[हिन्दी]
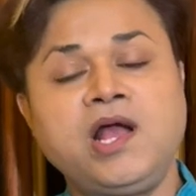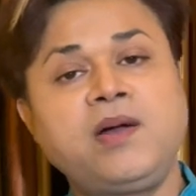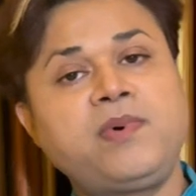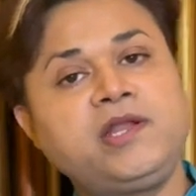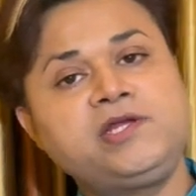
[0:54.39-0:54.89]

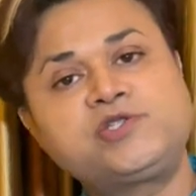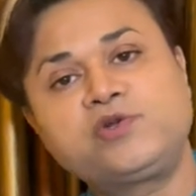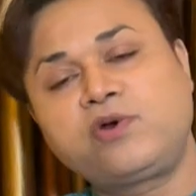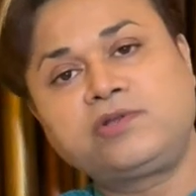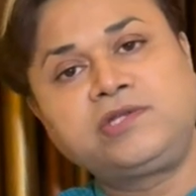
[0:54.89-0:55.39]
हमारी
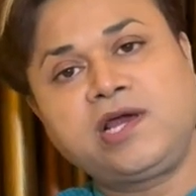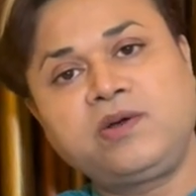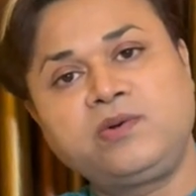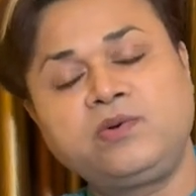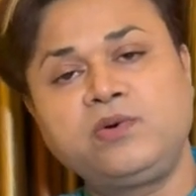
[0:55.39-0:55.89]
चुनौतियां
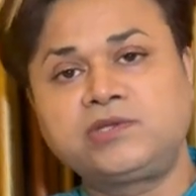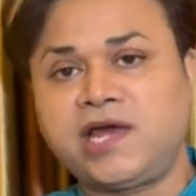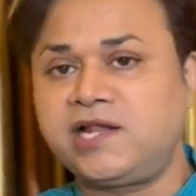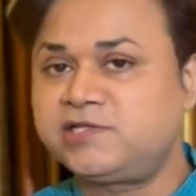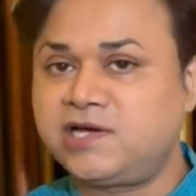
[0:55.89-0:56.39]
हो
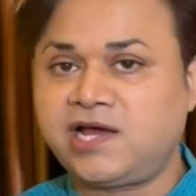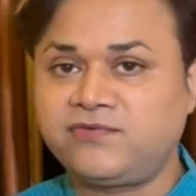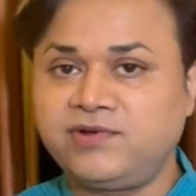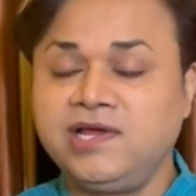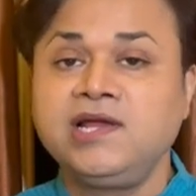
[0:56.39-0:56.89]
उतार
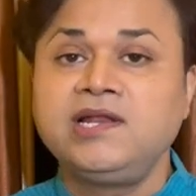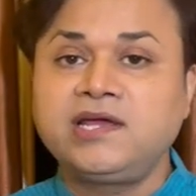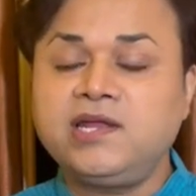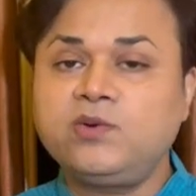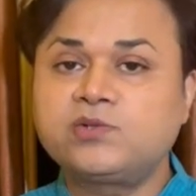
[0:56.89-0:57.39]
चढ़ाव
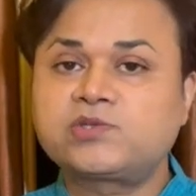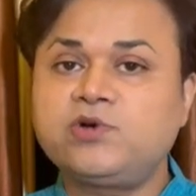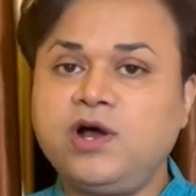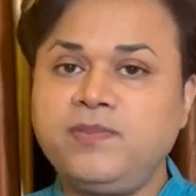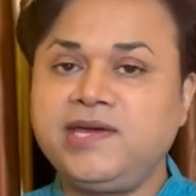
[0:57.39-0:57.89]
लेकिन
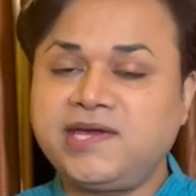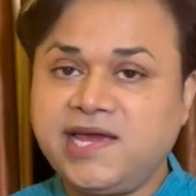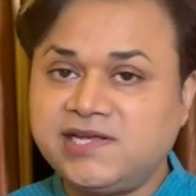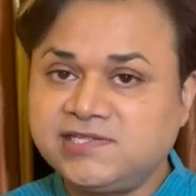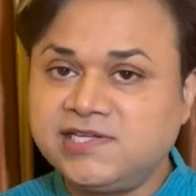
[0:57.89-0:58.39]
उसको हमें
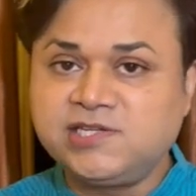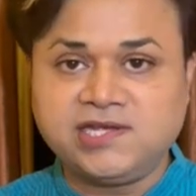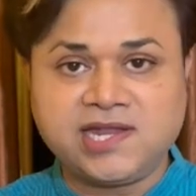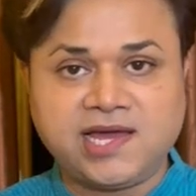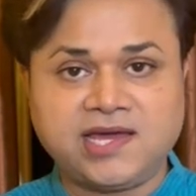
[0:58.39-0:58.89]
कैसे
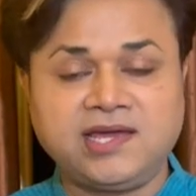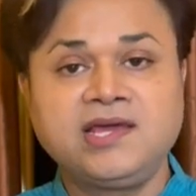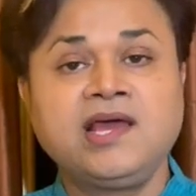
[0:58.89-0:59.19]
जीना है